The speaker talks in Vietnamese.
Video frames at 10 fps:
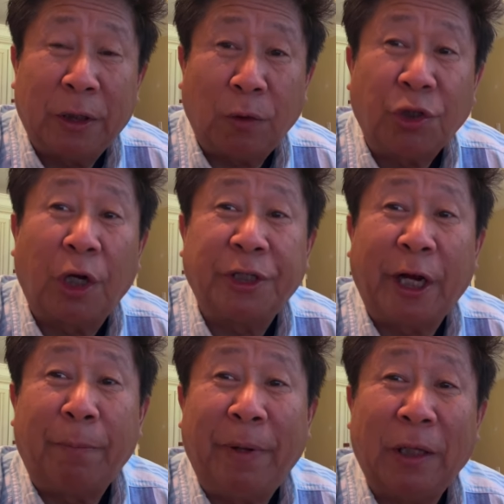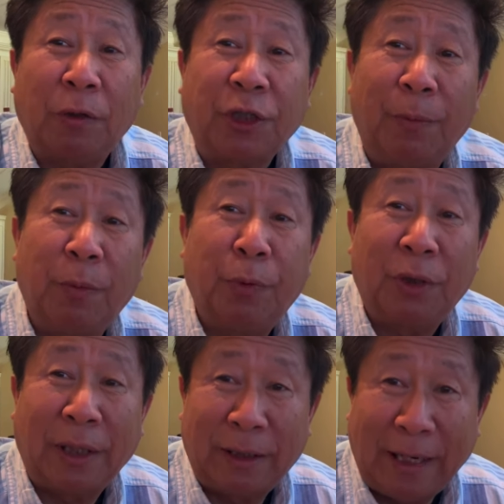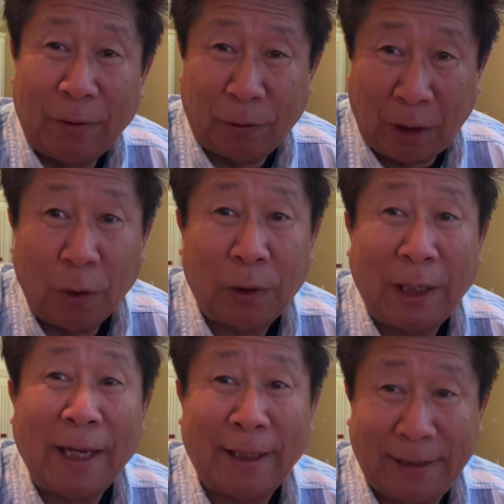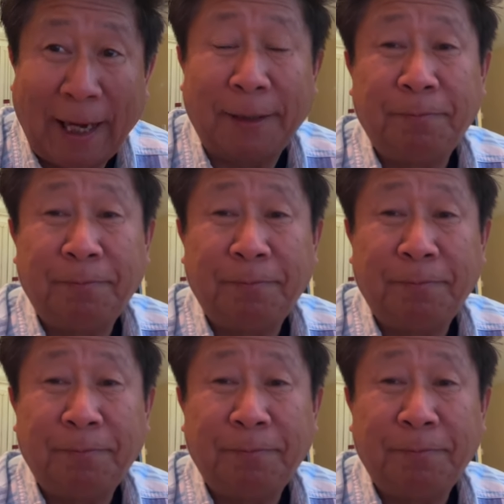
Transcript: tao trò chè bê tao sao mà bố thả thả ớt là ớt lì hạt ta